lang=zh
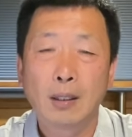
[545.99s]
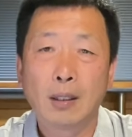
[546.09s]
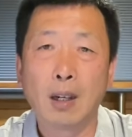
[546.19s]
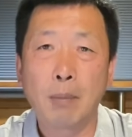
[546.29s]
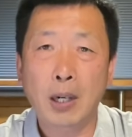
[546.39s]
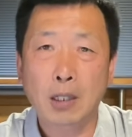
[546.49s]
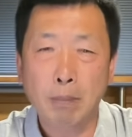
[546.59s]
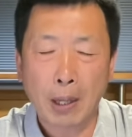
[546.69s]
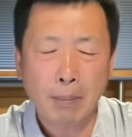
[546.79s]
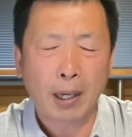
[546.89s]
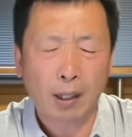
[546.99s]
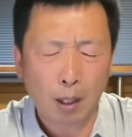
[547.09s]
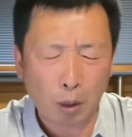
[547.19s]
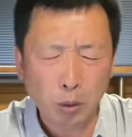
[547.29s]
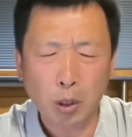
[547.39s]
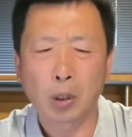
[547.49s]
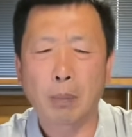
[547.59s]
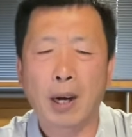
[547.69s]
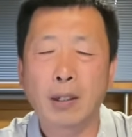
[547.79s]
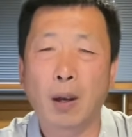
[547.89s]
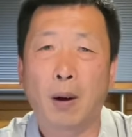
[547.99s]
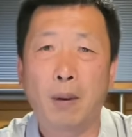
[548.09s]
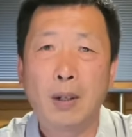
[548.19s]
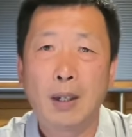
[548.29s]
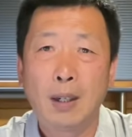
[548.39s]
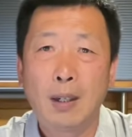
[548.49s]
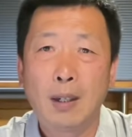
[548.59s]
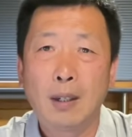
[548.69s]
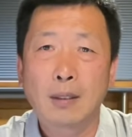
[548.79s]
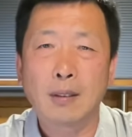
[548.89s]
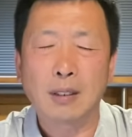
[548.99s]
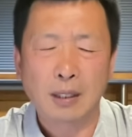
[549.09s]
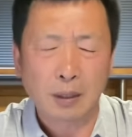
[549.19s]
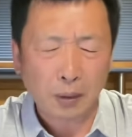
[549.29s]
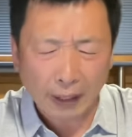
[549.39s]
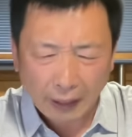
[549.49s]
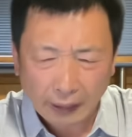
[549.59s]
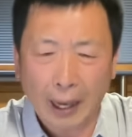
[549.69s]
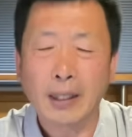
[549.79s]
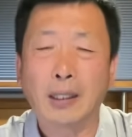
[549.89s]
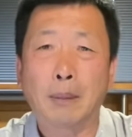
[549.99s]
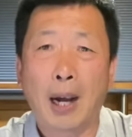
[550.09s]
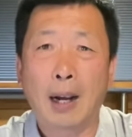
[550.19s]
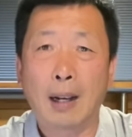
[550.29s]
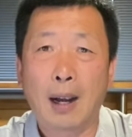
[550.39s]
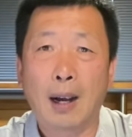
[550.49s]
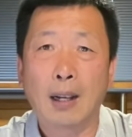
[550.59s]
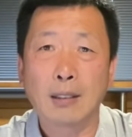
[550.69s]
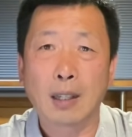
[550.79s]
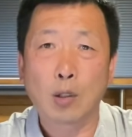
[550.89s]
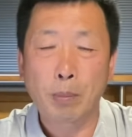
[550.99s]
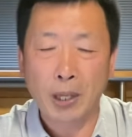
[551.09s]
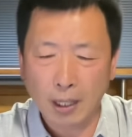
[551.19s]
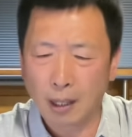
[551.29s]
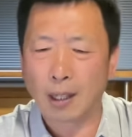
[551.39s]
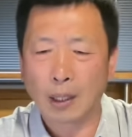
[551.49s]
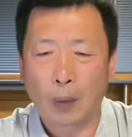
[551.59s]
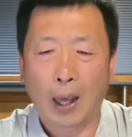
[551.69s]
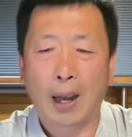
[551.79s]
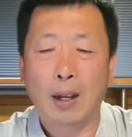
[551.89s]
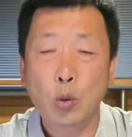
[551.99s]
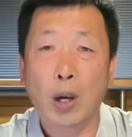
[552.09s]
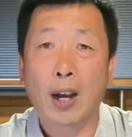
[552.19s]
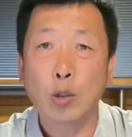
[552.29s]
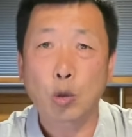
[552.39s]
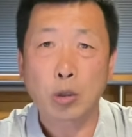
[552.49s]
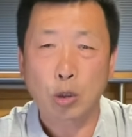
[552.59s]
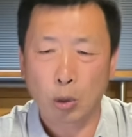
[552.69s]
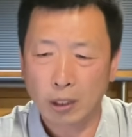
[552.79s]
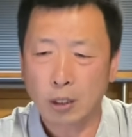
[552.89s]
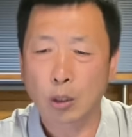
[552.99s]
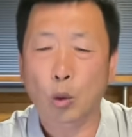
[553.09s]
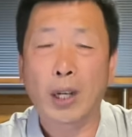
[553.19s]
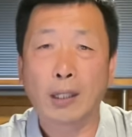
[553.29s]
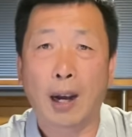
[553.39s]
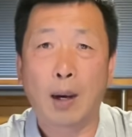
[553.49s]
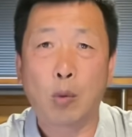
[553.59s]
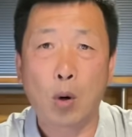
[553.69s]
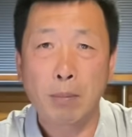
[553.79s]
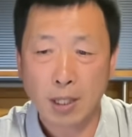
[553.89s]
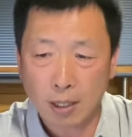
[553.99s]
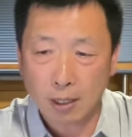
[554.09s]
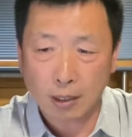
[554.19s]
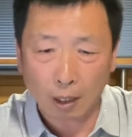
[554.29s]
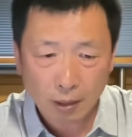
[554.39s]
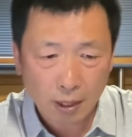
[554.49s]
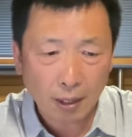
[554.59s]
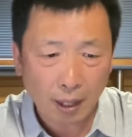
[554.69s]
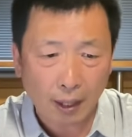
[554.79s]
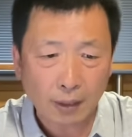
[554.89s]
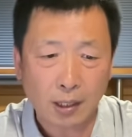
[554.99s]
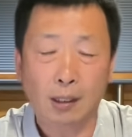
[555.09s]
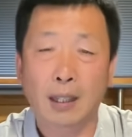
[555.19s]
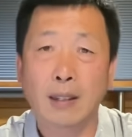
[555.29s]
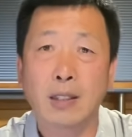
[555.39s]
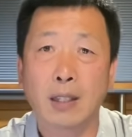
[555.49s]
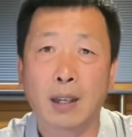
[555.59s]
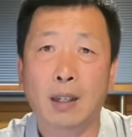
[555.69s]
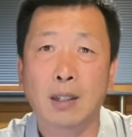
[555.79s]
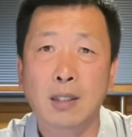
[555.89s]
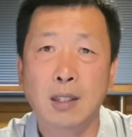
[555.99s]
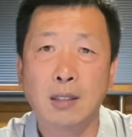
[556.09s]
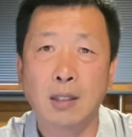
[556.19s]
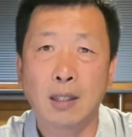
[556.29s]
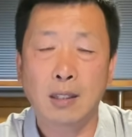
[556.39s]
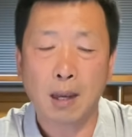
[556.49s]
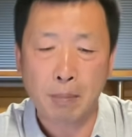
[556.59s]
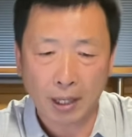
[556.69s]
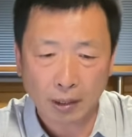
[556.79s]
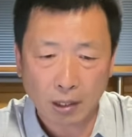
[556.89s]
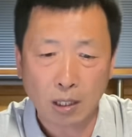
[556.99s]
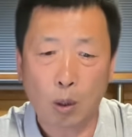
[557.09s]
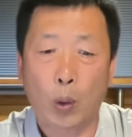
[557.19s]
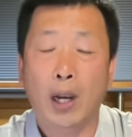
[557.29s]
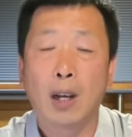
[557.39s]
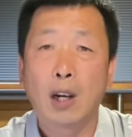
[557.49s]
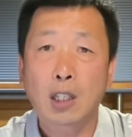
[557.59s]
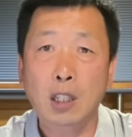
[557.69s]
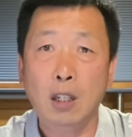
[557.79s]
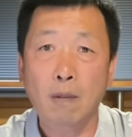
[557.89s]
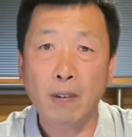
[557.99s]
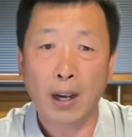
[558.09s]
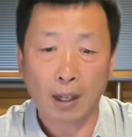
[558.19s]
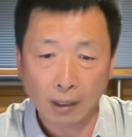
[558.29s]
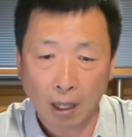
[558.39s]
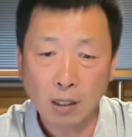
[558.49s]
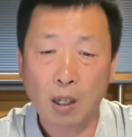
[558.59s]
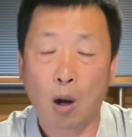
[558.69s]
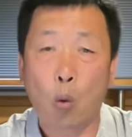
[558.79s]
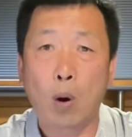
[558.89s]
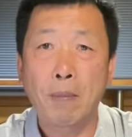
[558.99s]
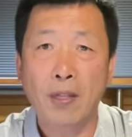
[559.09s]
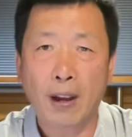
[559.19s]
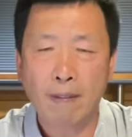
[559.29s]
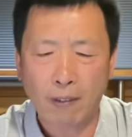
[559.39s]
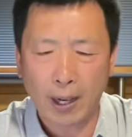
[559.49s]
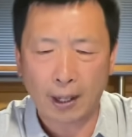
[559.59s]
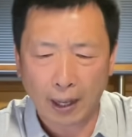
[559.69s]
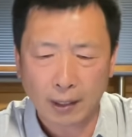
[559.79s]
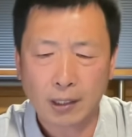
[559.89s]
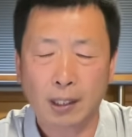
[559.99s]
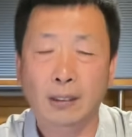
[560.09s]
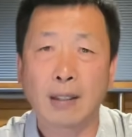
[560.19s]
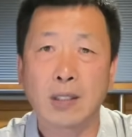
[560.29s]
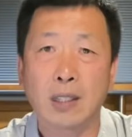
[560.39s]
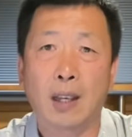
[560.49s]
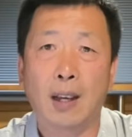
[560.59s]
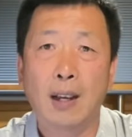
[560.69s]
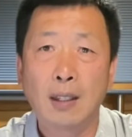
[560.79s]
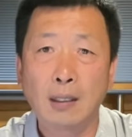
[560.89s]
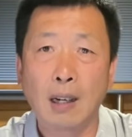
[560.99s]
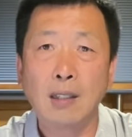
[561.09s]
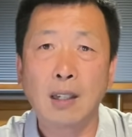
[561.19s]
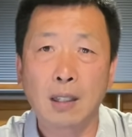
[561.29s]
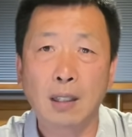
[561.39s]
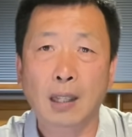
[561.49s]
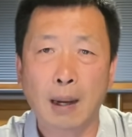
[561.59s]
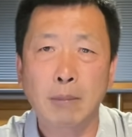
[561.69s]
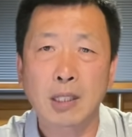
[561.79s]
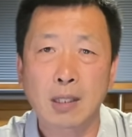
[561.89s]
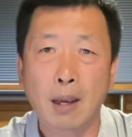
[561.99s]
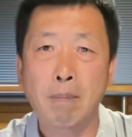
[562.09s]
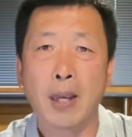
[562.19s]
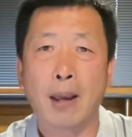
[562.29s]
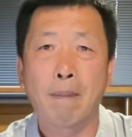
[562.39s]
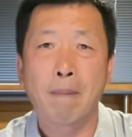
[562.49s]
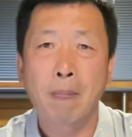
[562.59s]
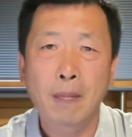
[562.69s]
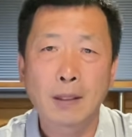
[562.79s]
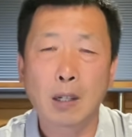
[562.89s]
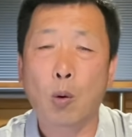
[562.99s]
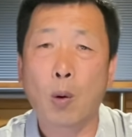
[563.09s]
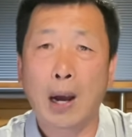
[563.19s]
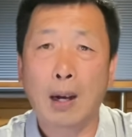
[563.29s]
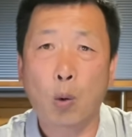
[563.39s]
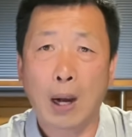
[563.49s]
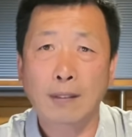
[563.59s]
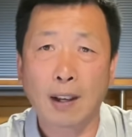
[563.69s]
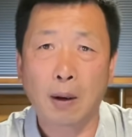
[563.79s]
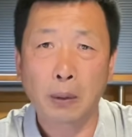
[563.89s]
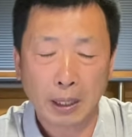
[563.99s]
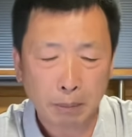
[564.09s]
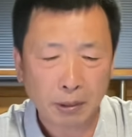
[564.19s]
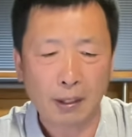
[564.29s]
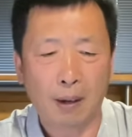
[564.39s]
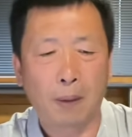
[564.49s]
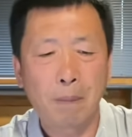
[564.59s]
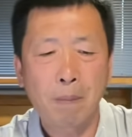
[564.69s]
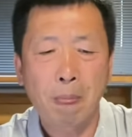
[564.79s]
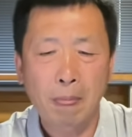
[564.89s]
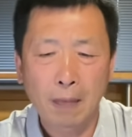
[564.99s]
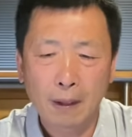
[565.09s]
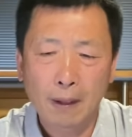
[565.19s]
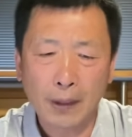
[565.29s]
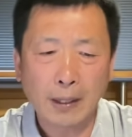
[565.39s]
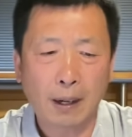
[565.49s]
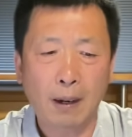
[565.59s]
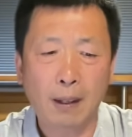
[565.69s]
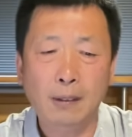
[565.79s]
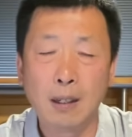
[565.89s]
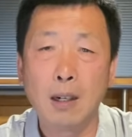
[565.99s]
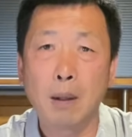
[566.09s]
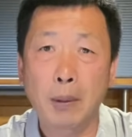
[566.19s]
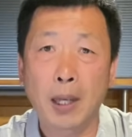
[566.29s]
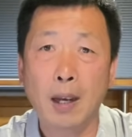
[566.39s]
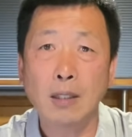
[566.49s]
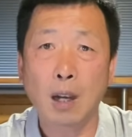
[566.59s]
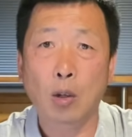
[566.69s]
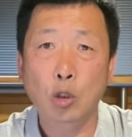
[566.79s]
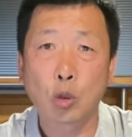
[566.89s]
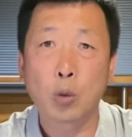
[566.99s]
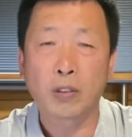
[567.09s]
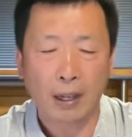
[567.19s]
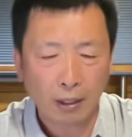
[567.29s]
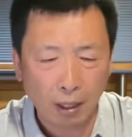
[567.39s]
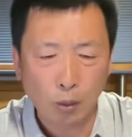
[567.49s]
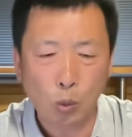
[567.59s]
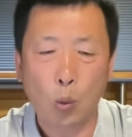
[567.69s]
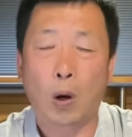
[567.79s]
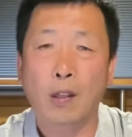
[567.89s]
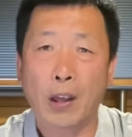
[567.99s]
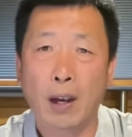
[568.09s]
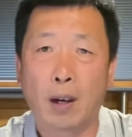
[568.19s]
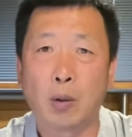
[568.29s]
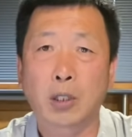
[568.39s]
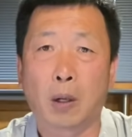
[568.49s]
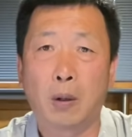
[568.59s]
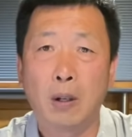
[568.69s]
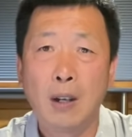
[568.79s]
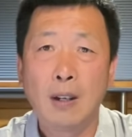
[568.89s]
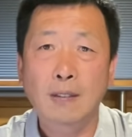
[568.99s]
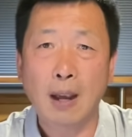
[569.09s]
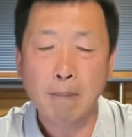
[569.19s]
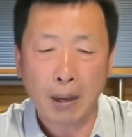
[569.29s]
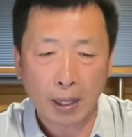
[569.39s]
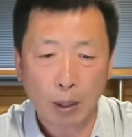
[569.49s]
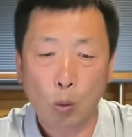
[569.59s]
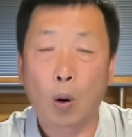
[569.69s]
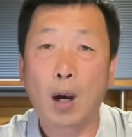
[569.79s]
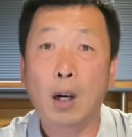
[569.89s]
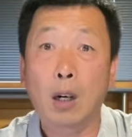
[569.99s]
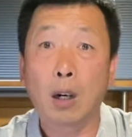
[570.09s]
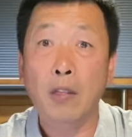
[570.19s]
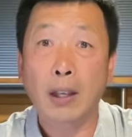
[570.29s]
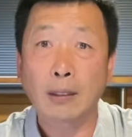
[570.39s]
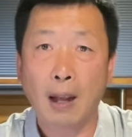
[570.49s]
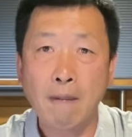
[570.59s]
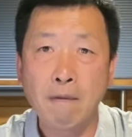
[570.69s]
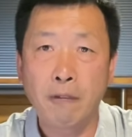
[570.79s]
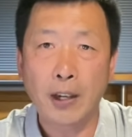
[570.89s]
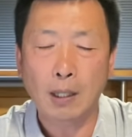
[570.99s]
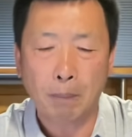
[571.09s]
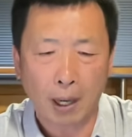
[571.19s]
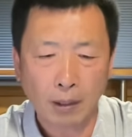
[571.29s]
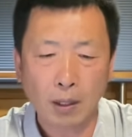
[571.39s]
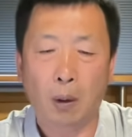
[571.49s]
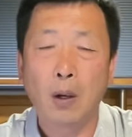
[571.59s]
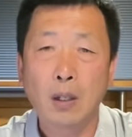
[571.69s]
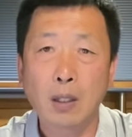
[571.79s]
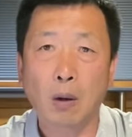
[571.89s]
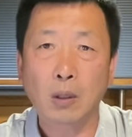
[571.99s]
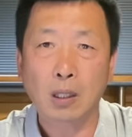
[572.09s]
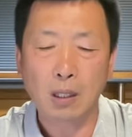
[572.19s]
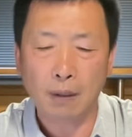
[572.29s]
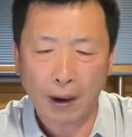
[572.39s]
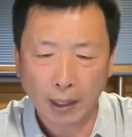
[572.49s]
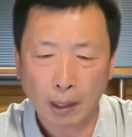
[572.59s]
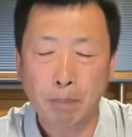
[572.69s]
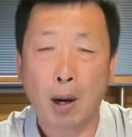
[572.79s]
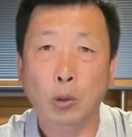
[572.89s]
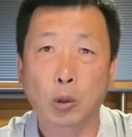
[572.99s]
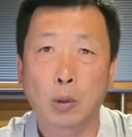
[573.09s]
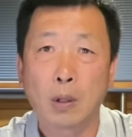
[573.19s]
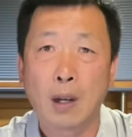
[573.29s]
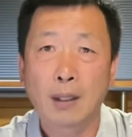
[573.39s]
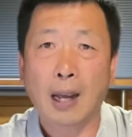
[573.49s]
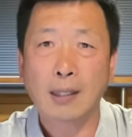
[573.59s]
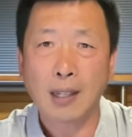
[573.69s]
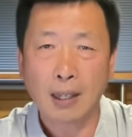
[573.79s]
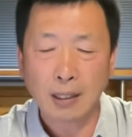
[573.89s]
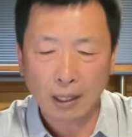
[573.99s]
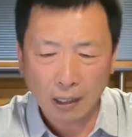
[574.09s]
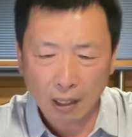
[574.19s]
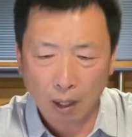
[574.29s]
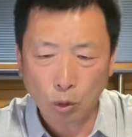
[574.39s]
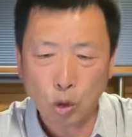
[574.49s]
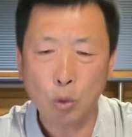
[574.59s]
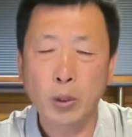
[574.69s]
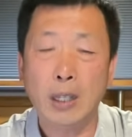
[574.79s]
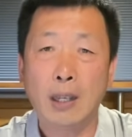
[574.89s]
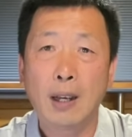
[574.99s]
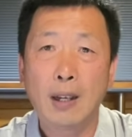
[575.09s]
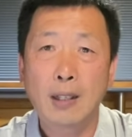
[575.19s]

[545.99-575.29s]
特别是北美和欧洲的朋友，自己就在家待着吧，啊，也就别热闹了。约翰逊说的是对的，我们牺牲今年的圣诞节和亲人见面的机会，是为了能够我们在未来的圣诞节能和他们见面。这话话糙理不糙，在这儿呢，特别要住在英国、在欧洲、在美国和在南非的朋友要格外的保重，大家一定要注意。